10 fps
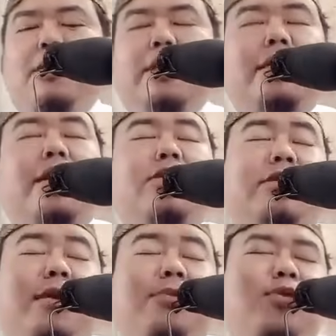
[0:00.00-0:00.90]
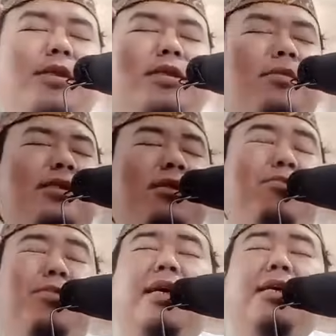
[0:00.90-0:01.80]
dan kalau saya buat semacam
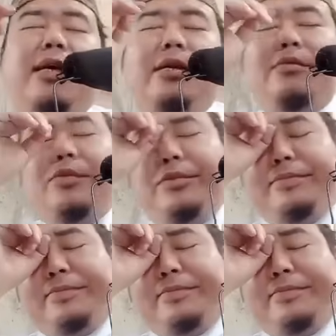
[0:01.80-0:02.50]
pertanyaan